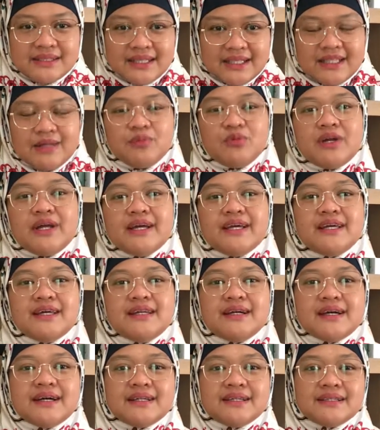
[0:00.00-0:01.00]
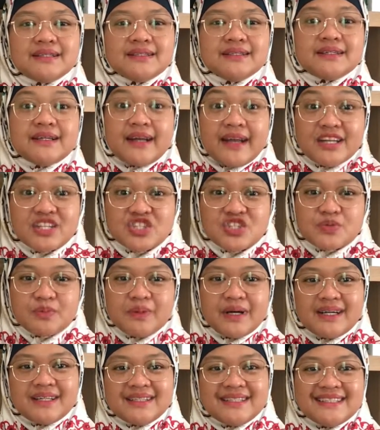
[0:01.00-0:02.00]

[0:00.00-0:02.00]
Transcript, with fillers: Ketemu lagi dengan Lensmark